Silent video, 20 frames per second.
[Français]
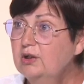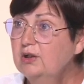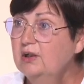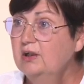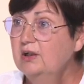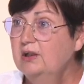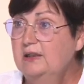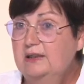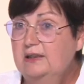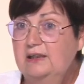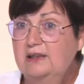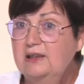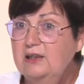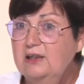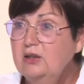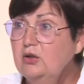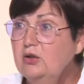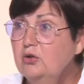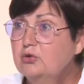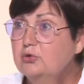Et,
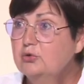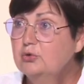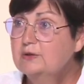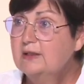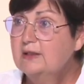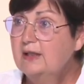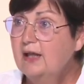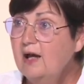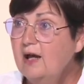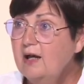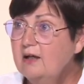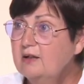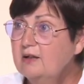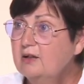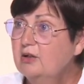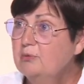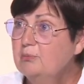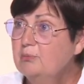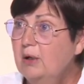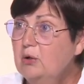et euh, tout cela,
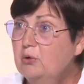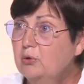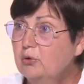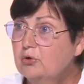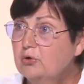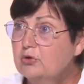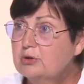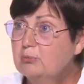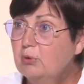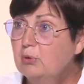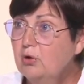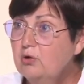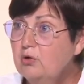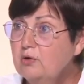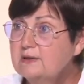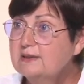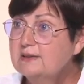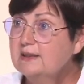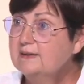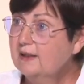euh,
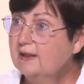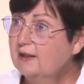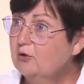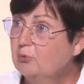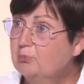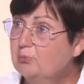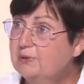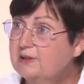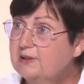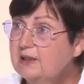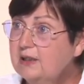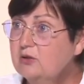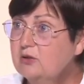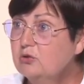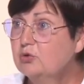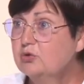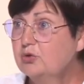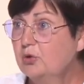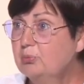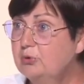malheureusement, c'est très compliqué,
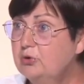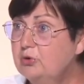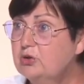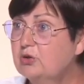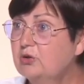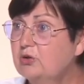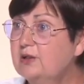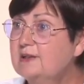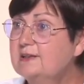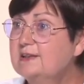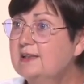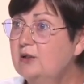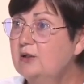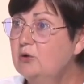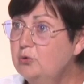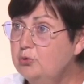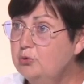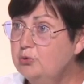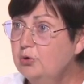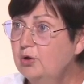d'autant plus que les
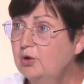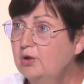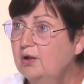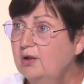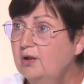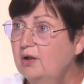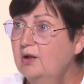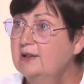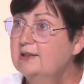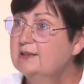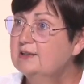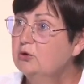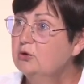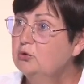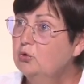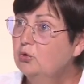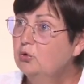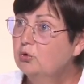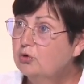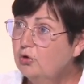élus, euh, les
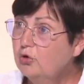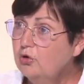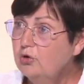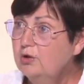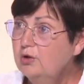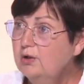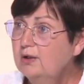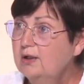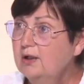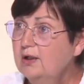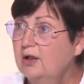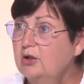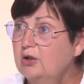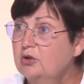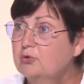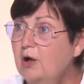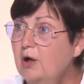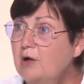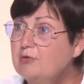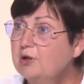élus locaux,
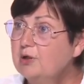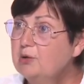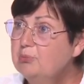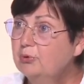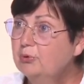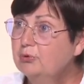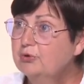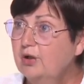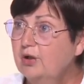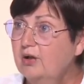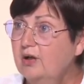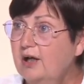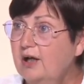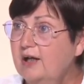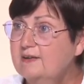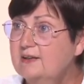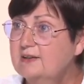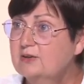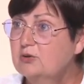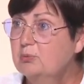doivent répondre
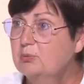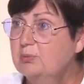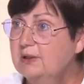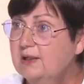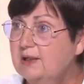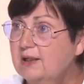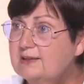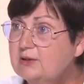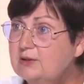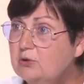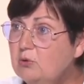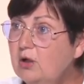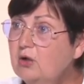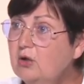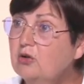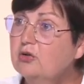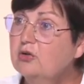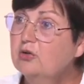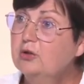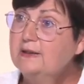à des obligations
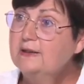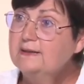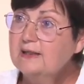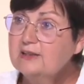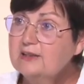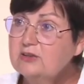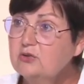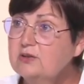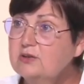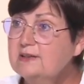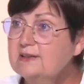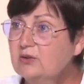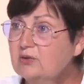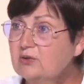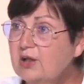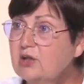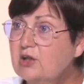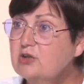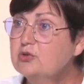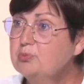alors que l'État se
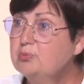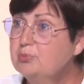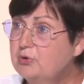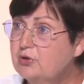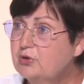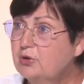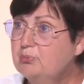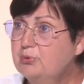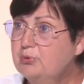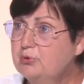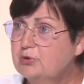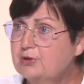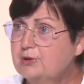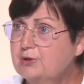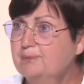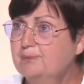désengage de plus en plus.